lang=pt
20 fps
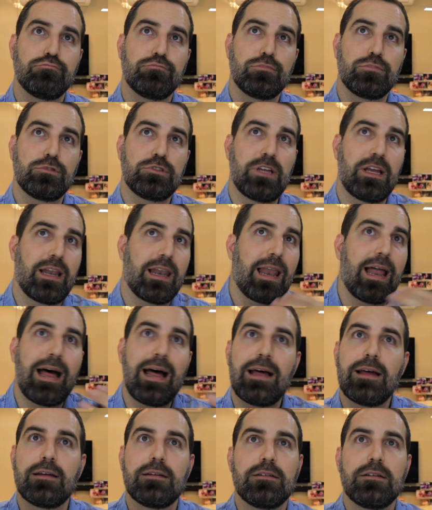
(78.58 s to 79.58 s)
sei
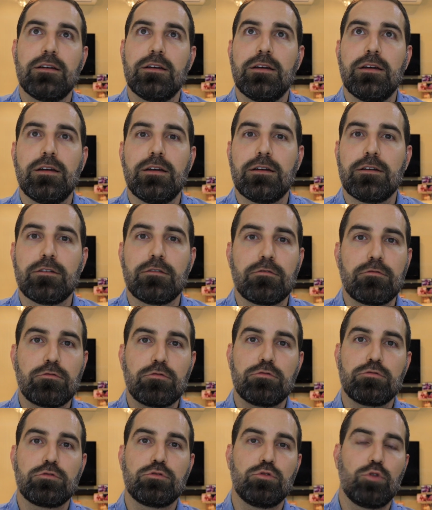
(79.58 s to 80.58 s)
lá,
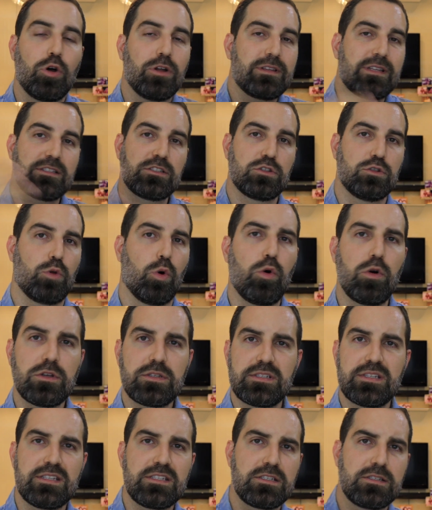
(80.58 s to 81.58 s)
notas
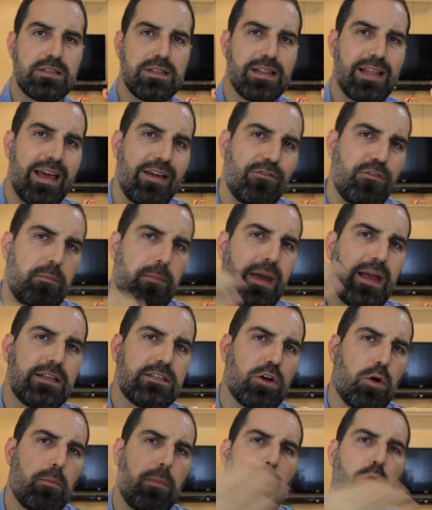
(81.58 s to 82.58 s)
doces,
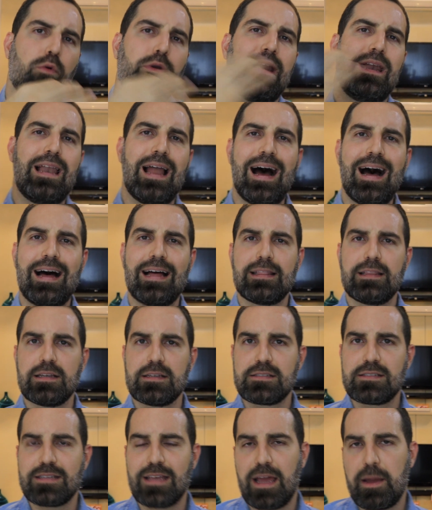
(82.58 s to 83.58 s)
levemente
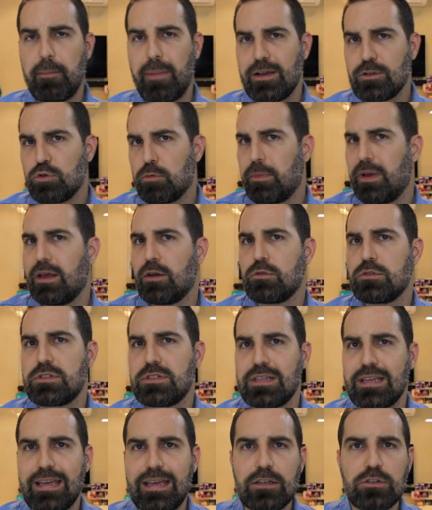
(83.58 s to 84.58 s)
albaunilhadas, é mais ou
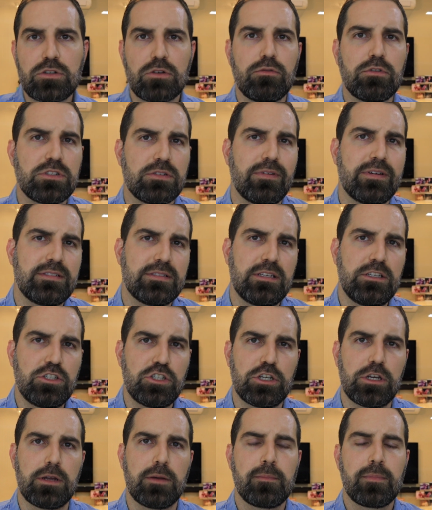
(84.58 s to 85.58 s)
menos isso que você vai
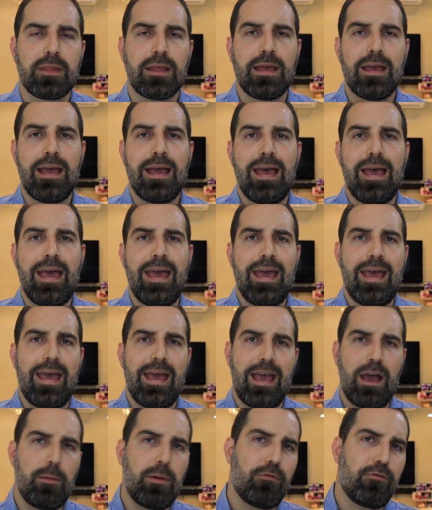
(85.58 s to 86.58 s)
sentir
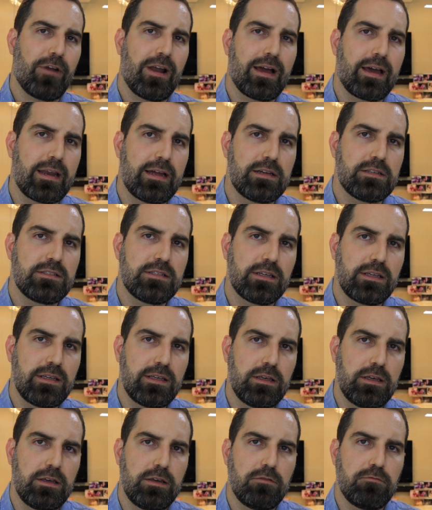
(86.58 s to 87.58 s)
é uma fragrância
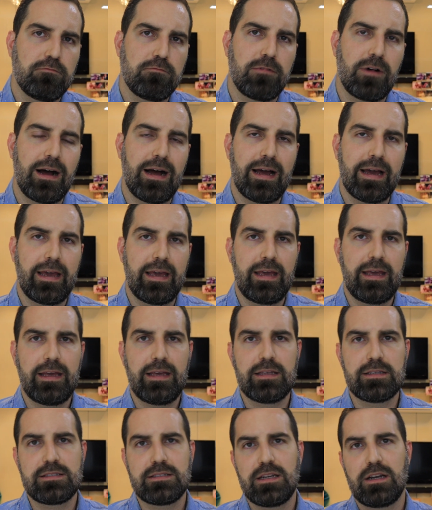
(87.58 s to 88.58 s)
que
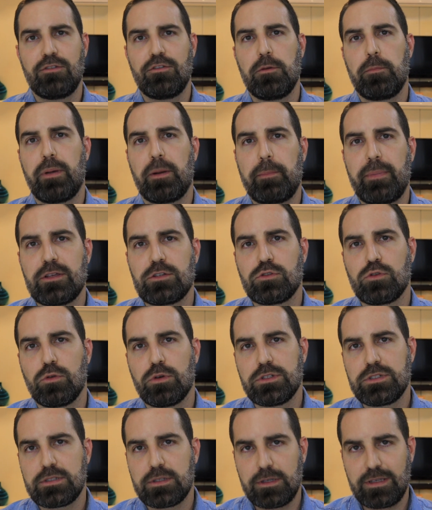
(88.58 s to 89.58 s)
vai servir para
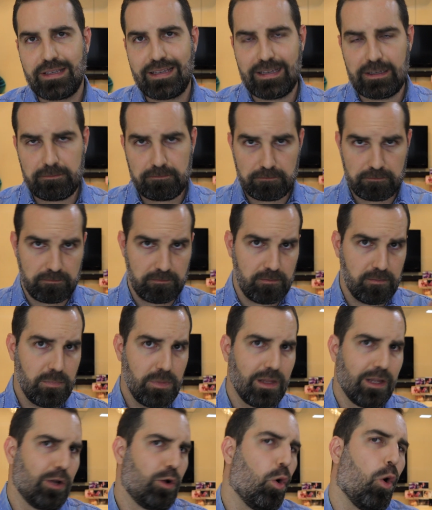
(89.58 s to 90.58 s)
pessoas que
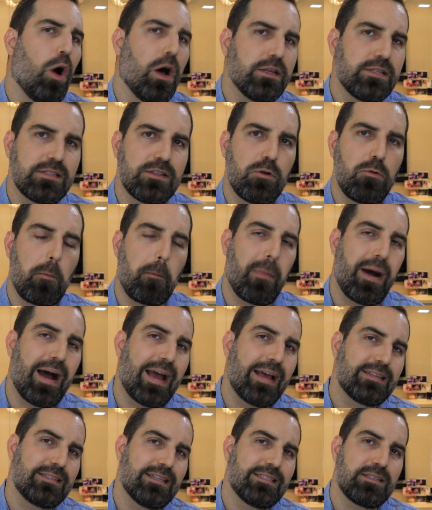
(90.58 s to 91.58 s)
gostam
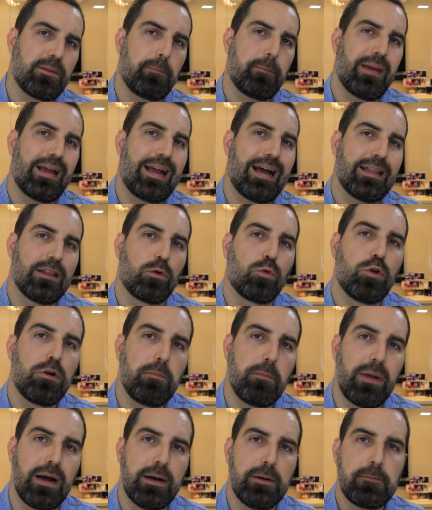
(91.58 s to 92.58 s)
mais dessa pegada
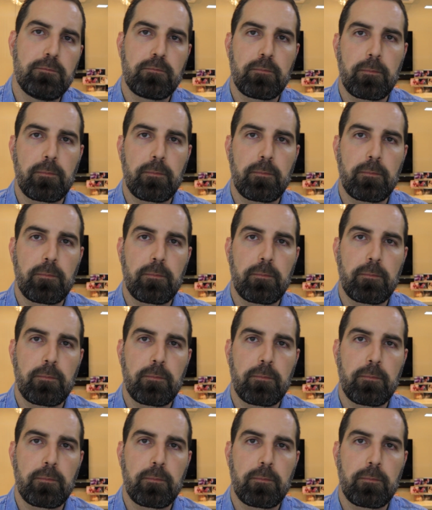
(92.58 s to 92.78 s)
gourmand.